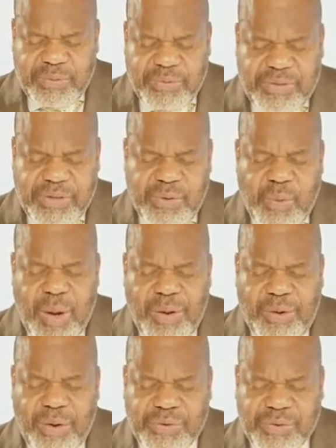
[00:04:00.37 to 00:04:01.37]
ton Seigneur
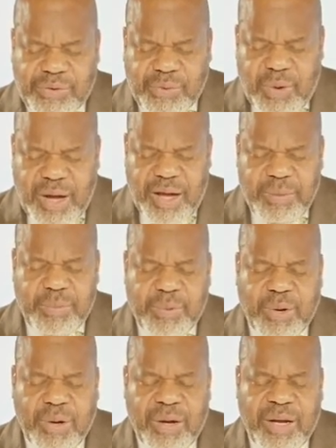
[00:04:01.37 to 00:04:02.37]
encore ce soir
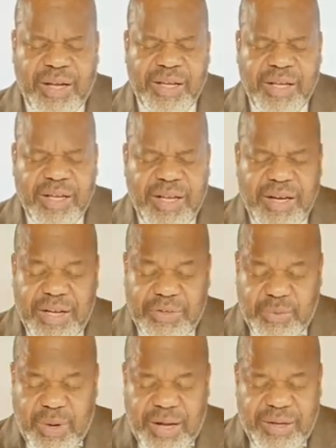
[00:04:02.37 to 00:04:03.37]
pour euh, la
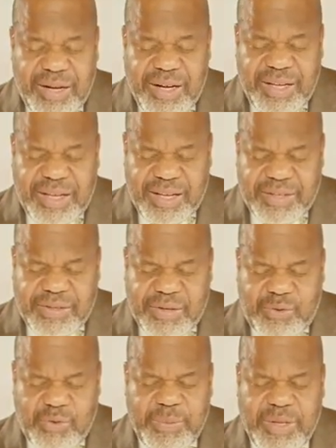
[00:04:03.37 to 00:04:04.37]
joie, l'allégresse
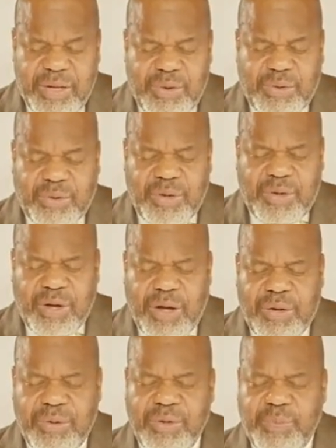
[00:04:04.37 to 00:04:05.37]
que tu as mis dans notre
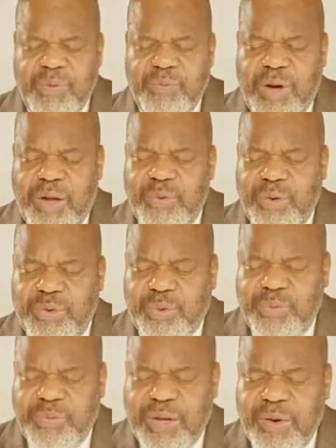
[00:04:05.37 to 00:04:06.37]
cœur de pouvoir nous
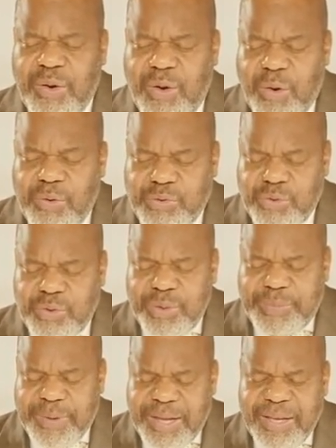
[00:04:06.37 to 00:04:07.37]
retrouver encore
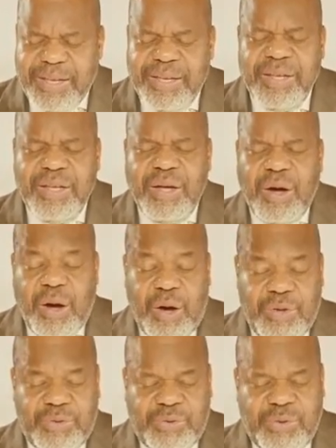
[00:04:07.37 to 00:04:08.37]
aujourd'hui, Père.
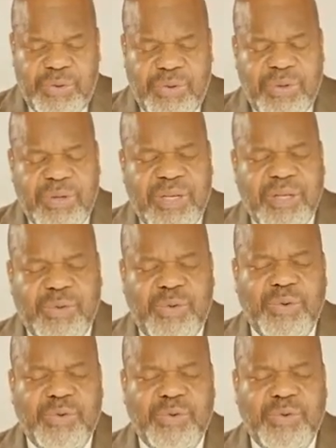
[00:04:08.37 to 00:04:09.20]
Oh Dieu, que ton